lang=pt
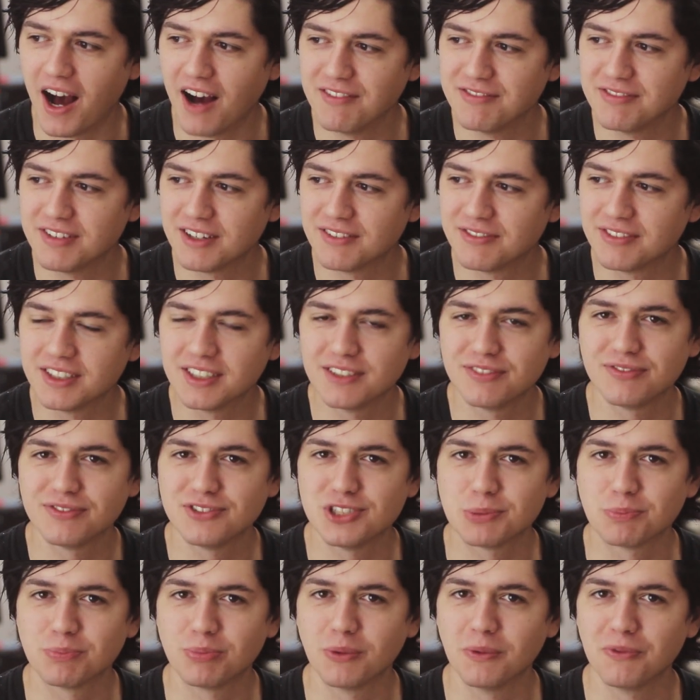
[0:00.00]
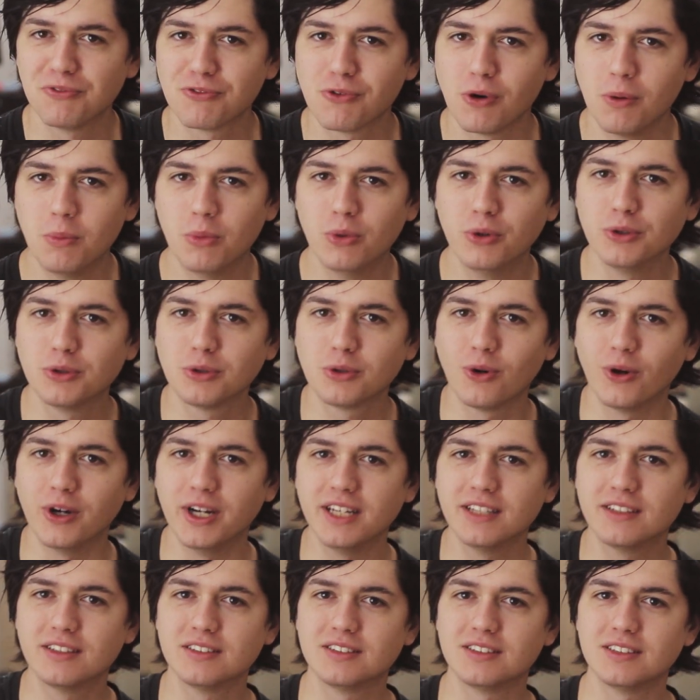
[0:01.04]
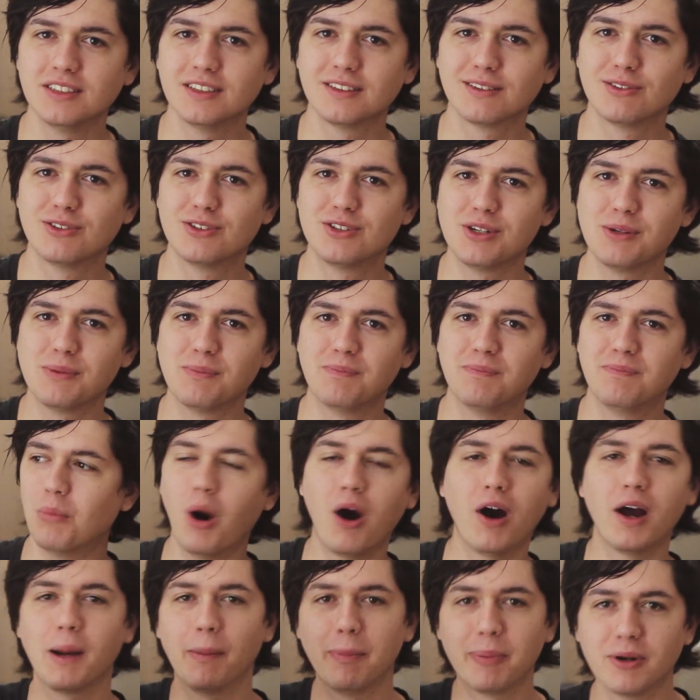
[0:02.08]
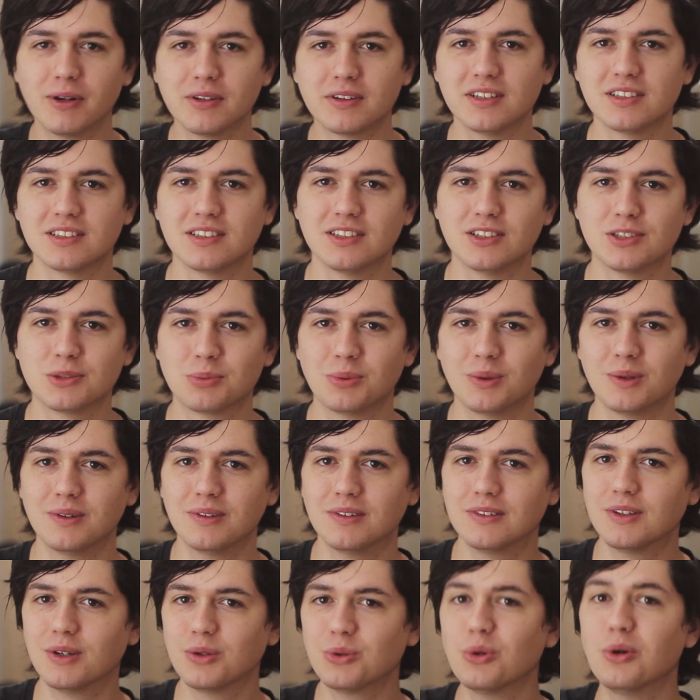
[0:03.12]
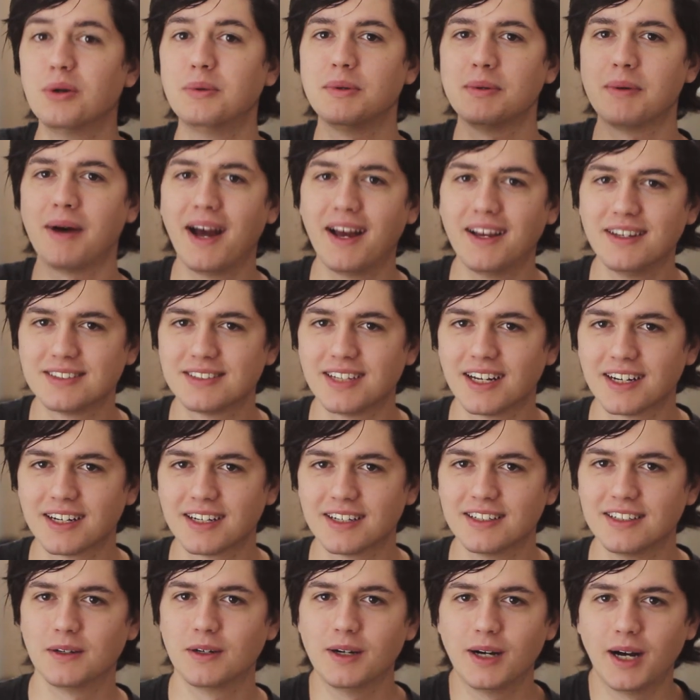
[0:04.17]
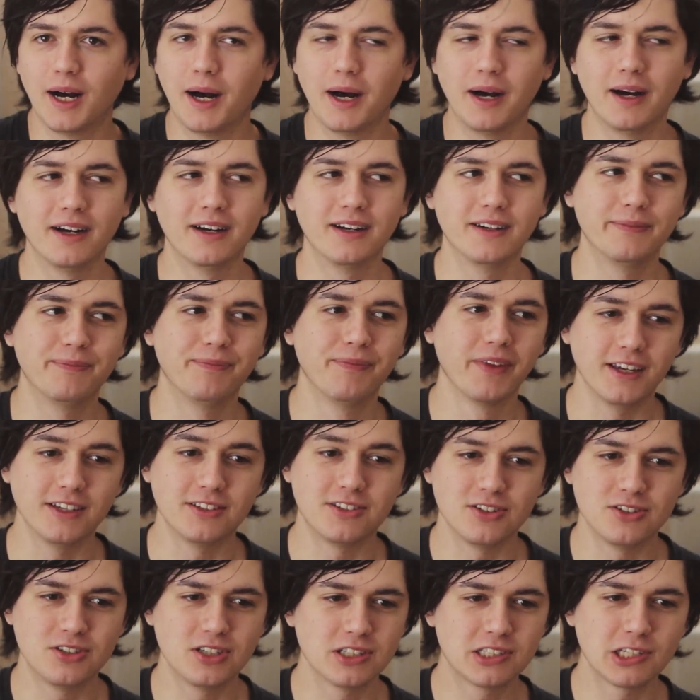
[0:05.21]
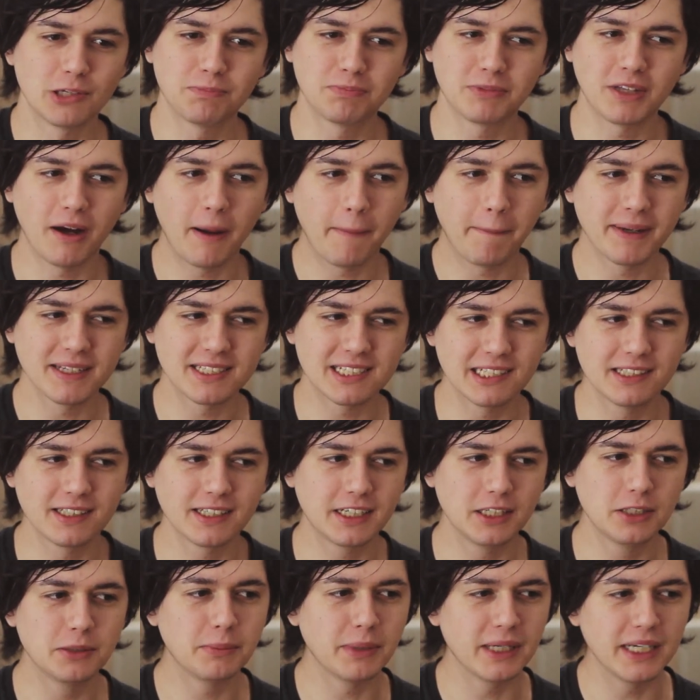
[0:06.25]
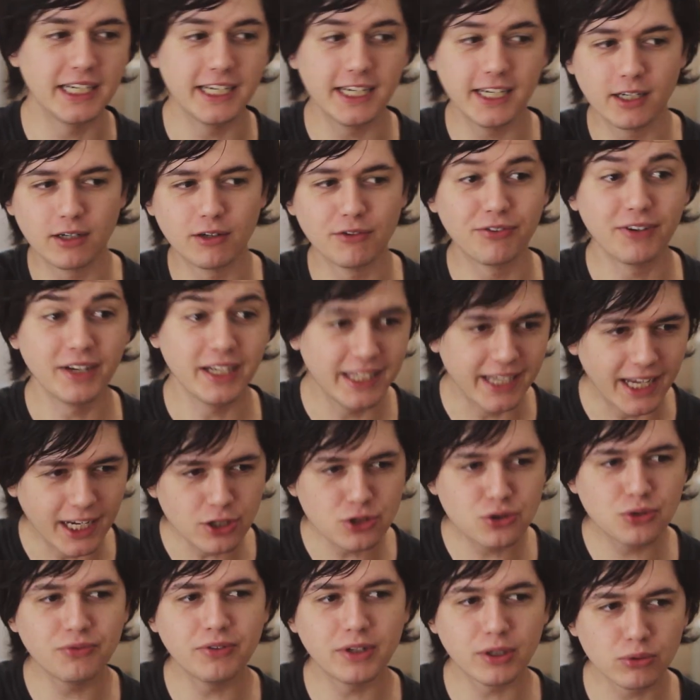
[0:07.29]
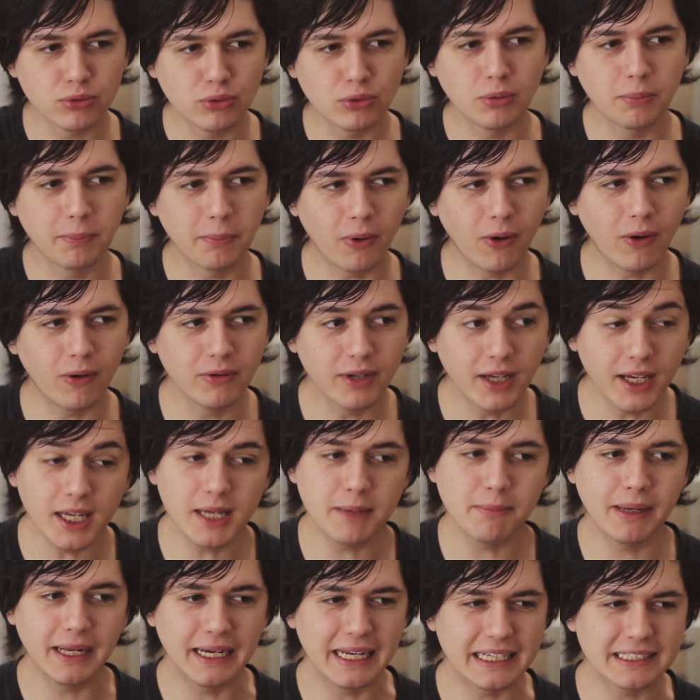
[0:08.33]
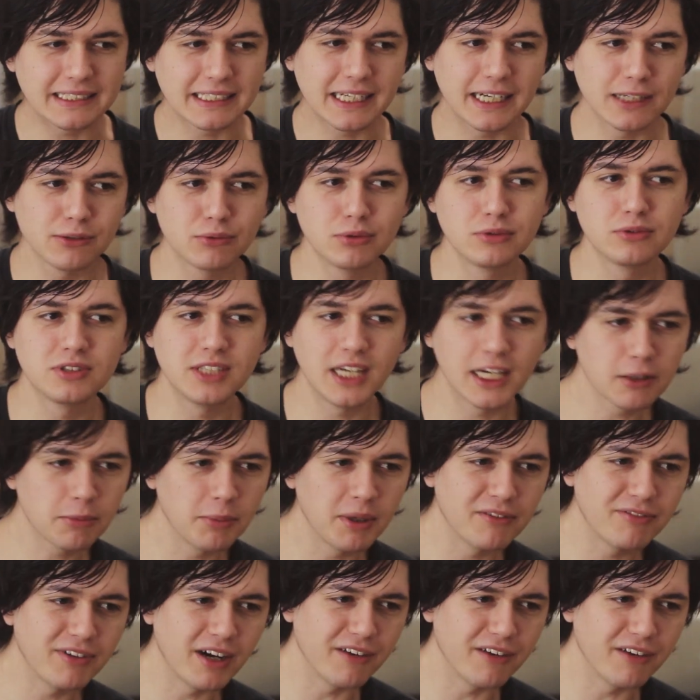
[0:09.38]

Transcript: a minha vida, tipo, ficou muito corrida, assim, de uma hora pra outra, assim, tipo, não dormi mais, saca? A, a, esses dias eu tava passando aqui no banheiro, eu falei, e aí, chuveiro, tudo bom? E aí, beleza, cara, tudo certo? Mas é